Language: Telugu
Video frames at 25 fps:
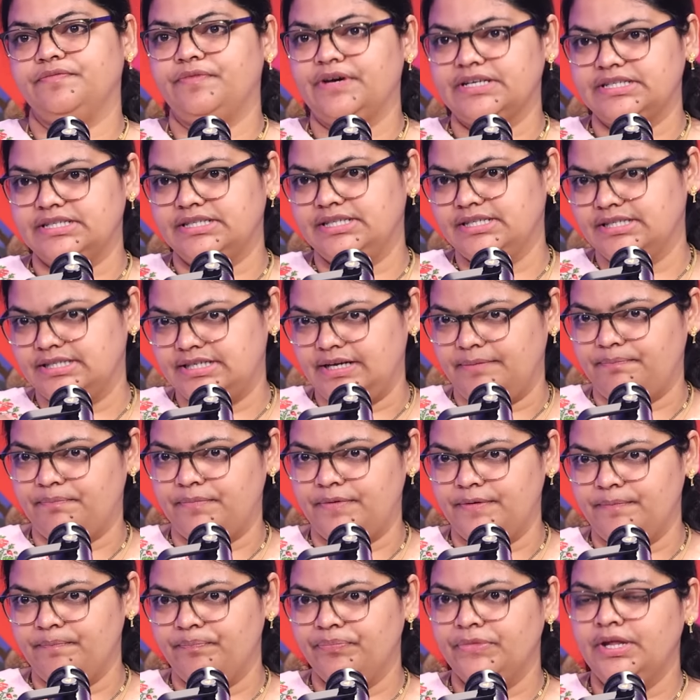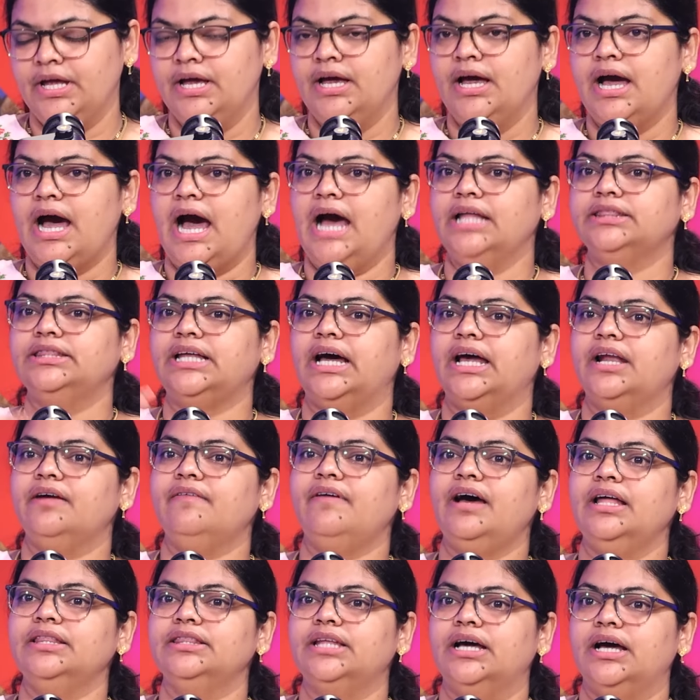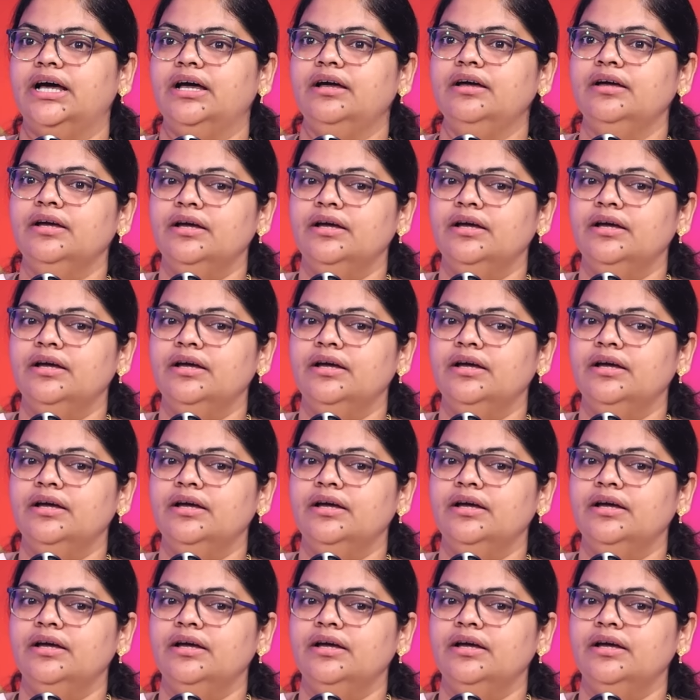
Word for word: ఫస్ట్ స్టెప్ ఆ తర్వాత